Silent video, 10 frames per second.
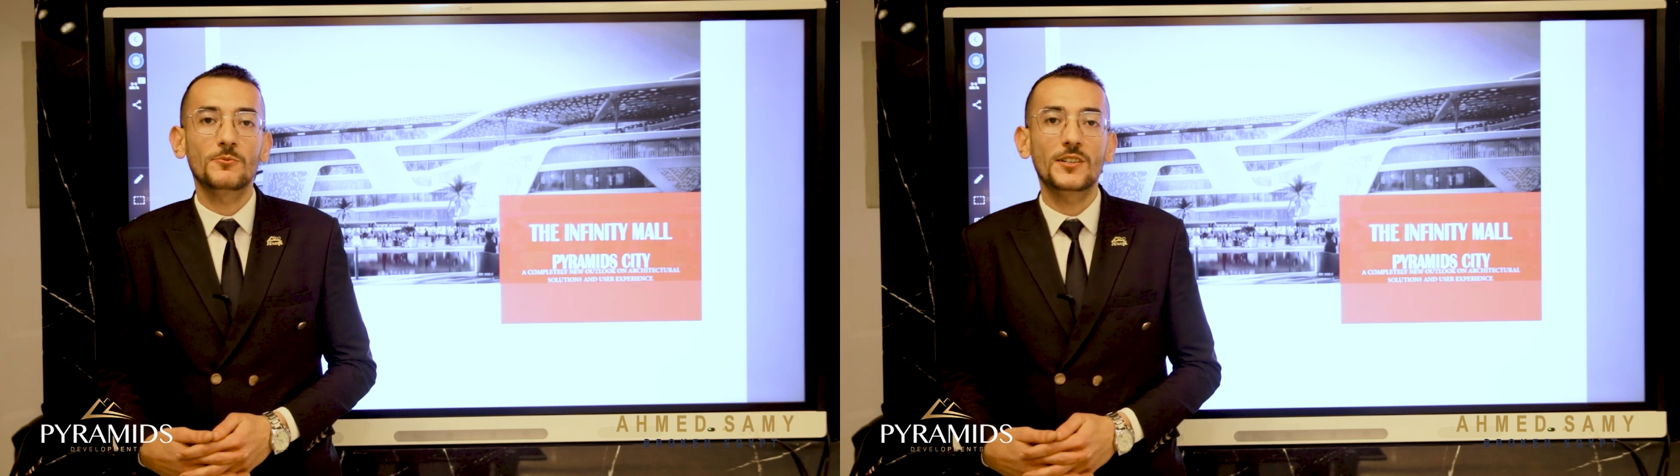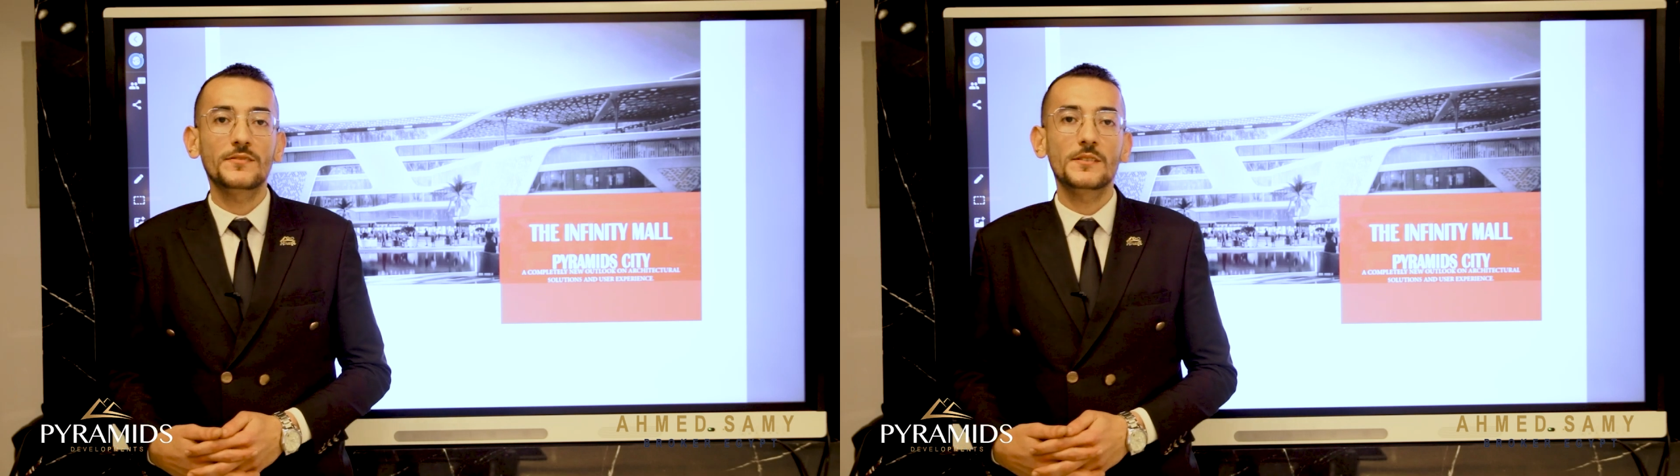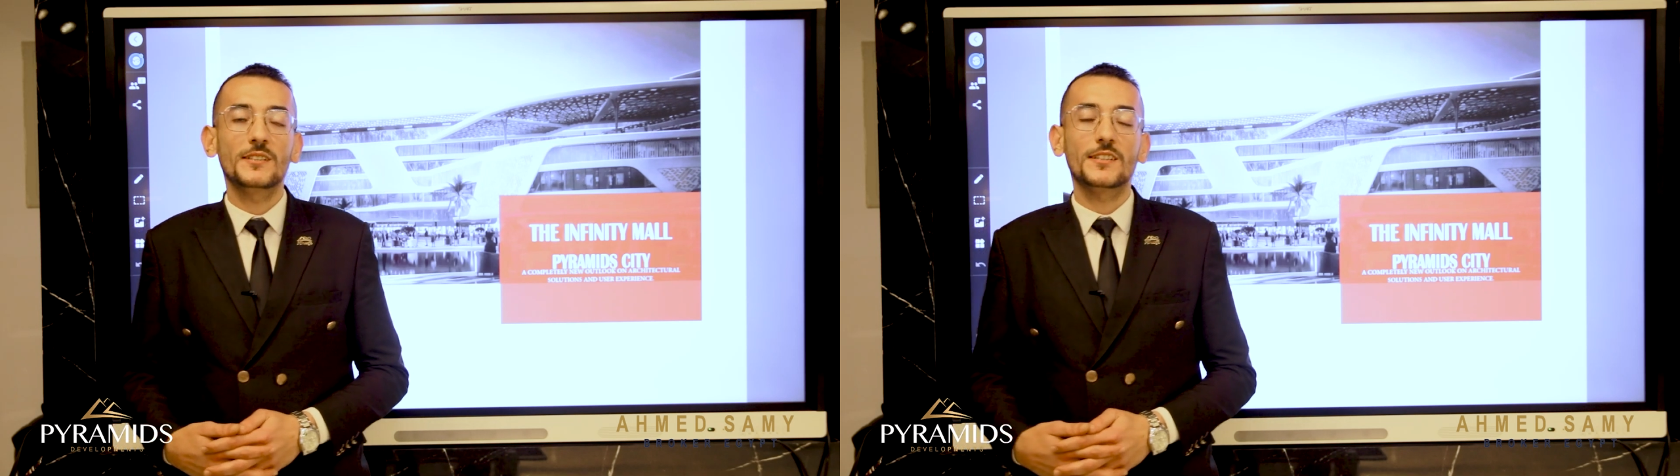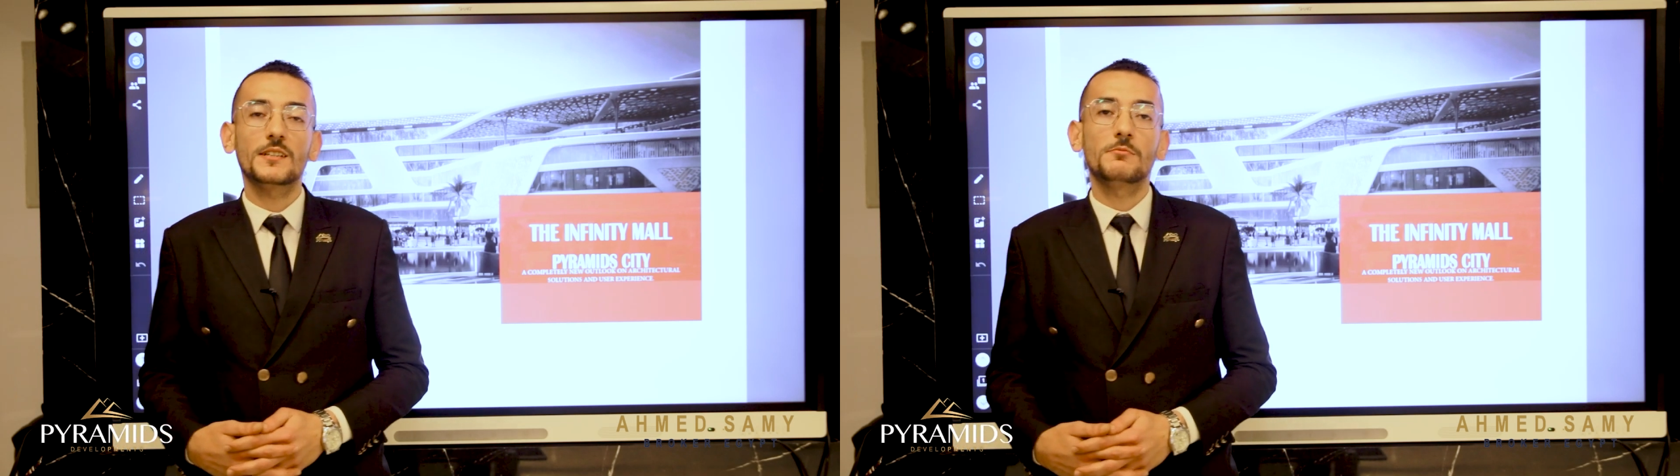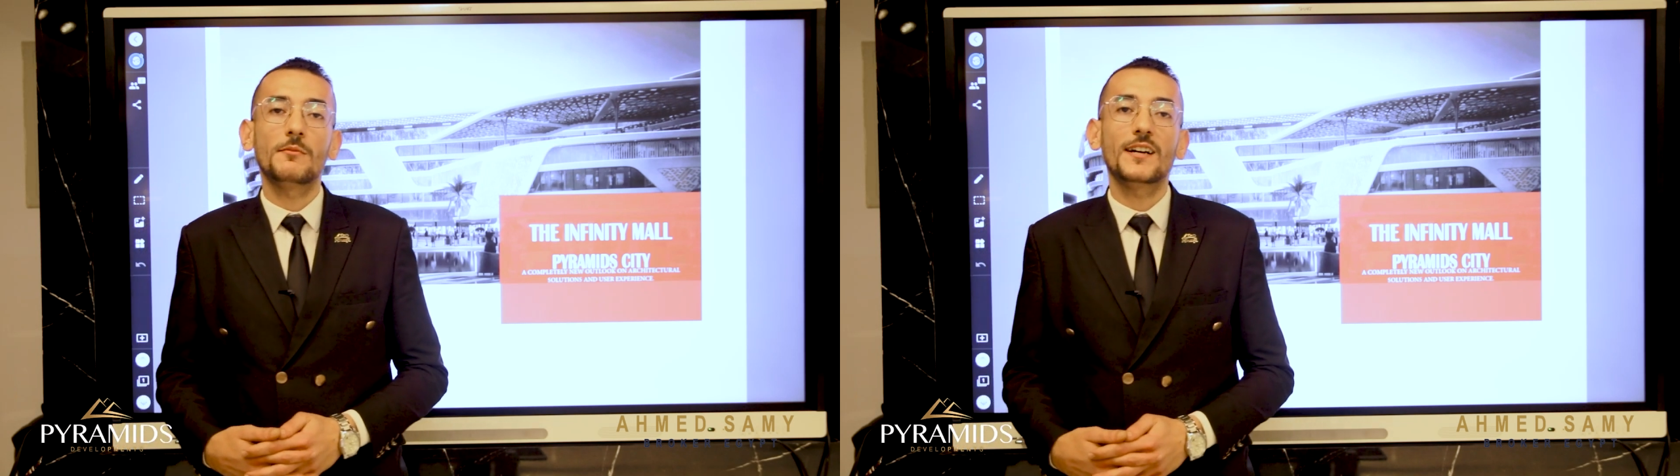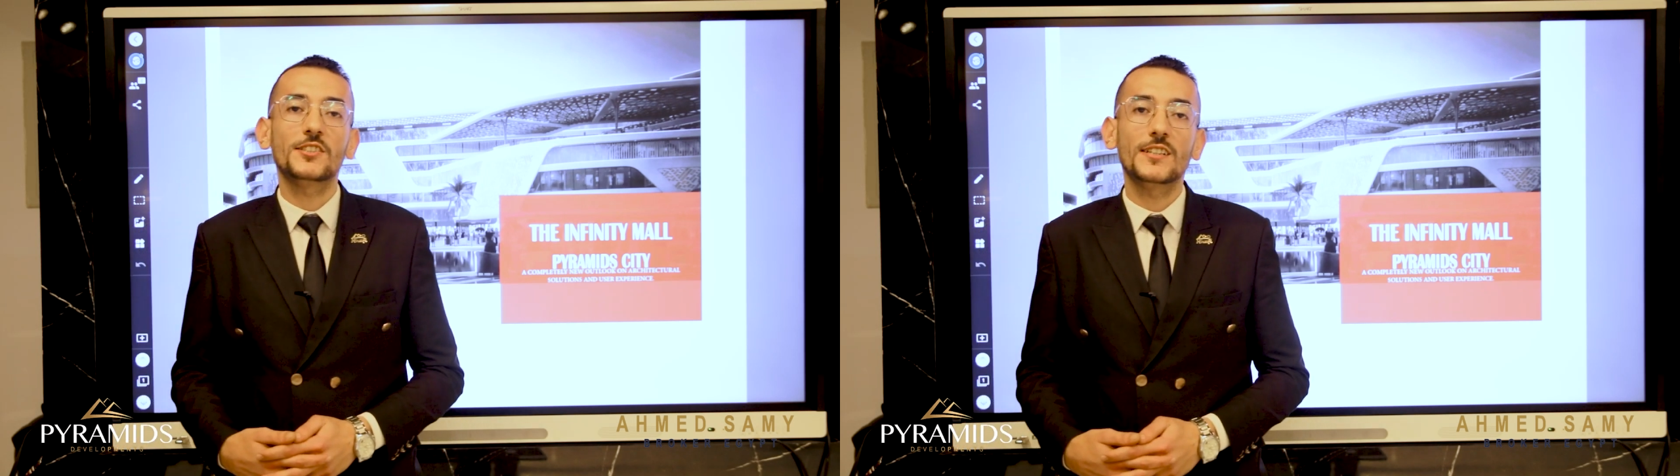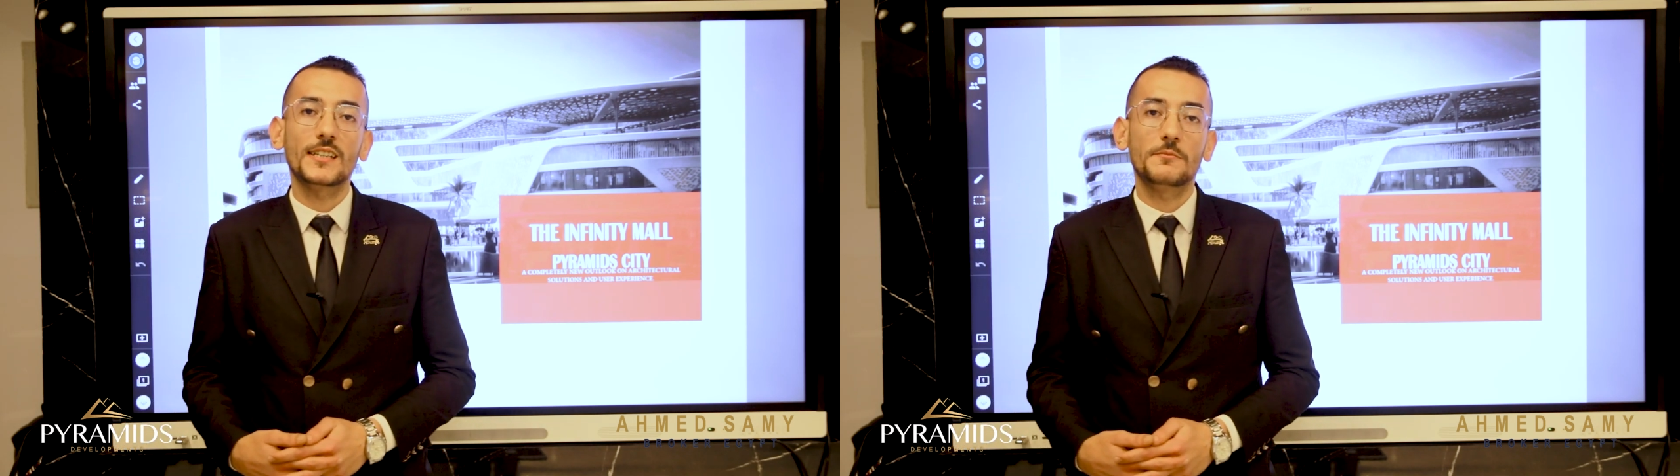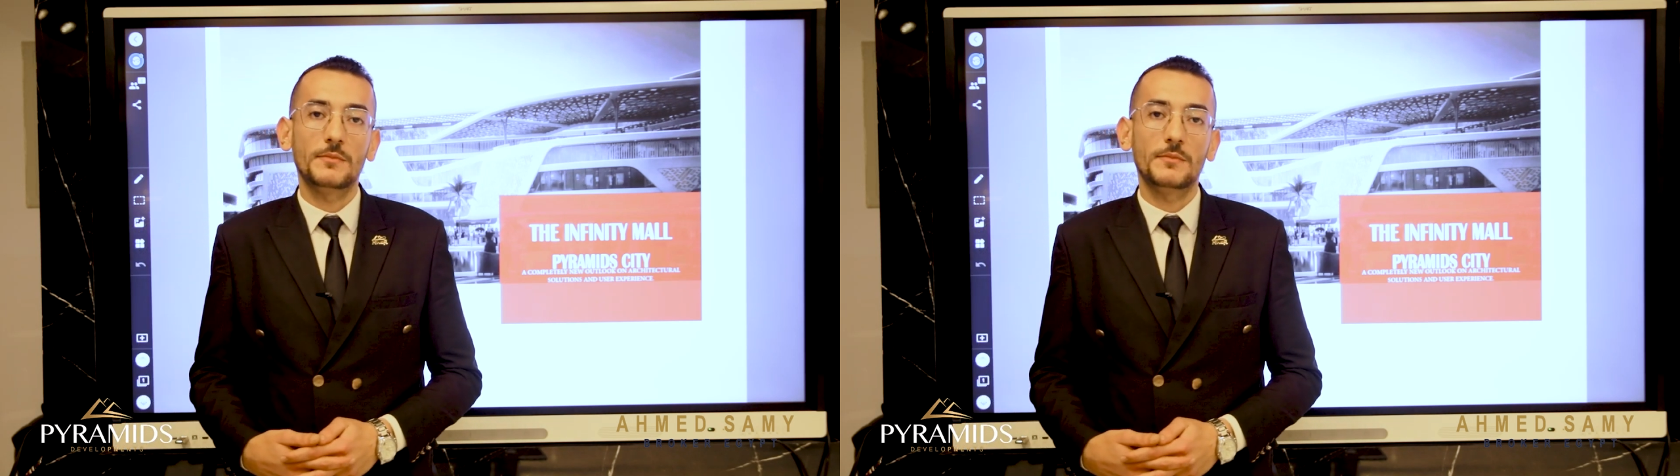موافي من اداره مبيعات شركه